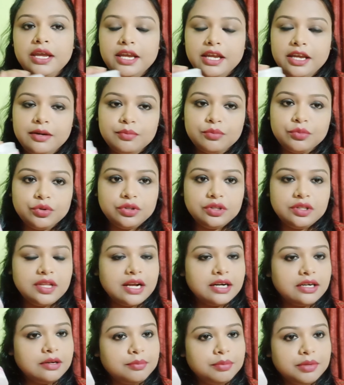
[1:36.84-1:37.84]
এর মধ্যে
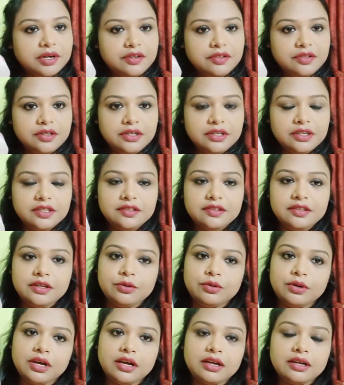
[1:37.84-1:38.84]
একটা পার্সেন্টেজে
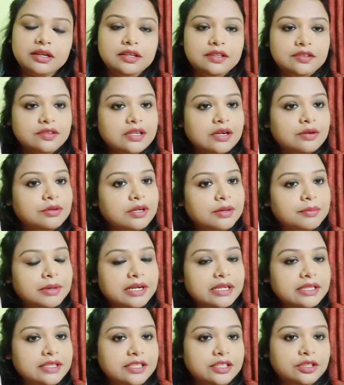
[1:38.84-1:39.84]
ওরা ডিসকাউন্ট
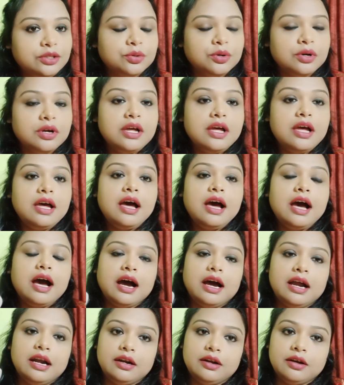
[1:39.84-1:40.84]
আমাকে দিত
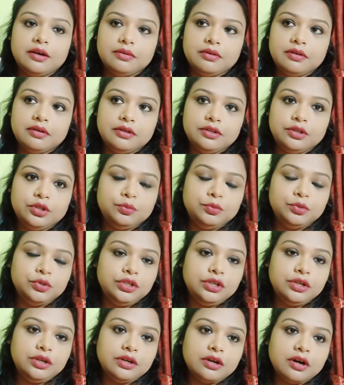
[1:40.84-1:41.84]
আর
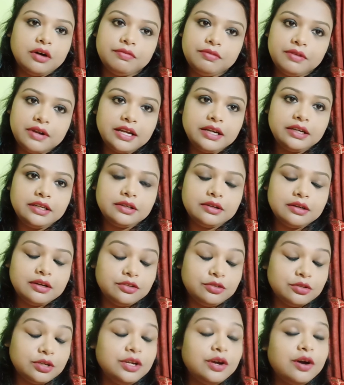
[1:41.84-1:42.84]
যদি অফলাইন
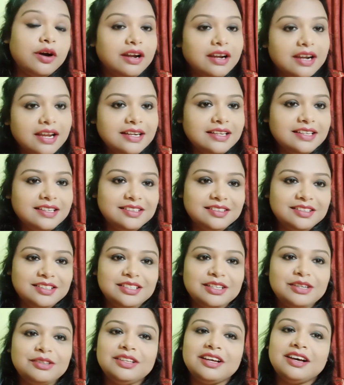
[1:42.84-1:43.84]
সরি অনলাইন কিনতে
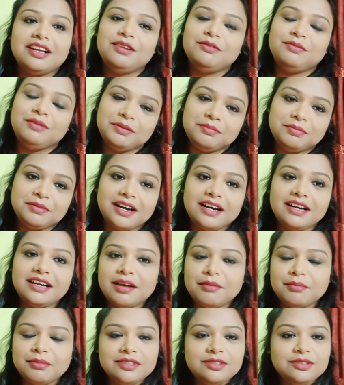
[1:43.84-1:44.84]
চাও তাহলে ফ্লিপকার্ট
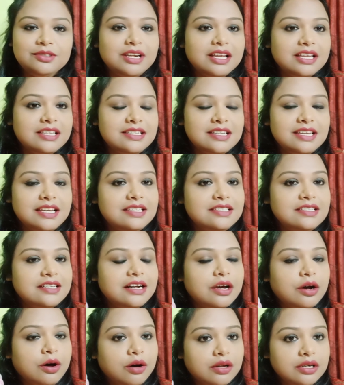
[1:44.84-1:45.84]
অ্যামাজন আছে
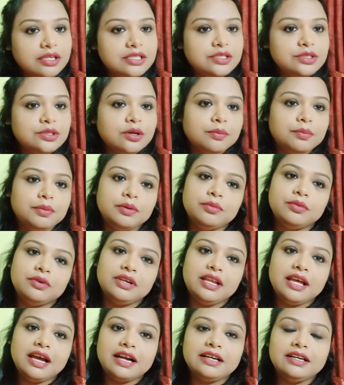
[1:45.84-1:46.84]
এছাড়া অরিশ শপে
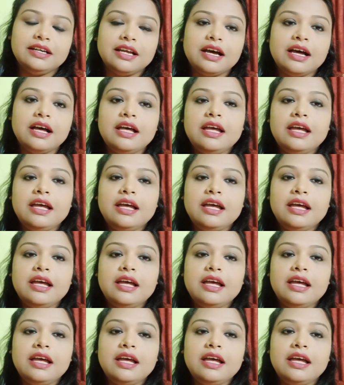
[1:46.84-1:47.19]
বলে একটা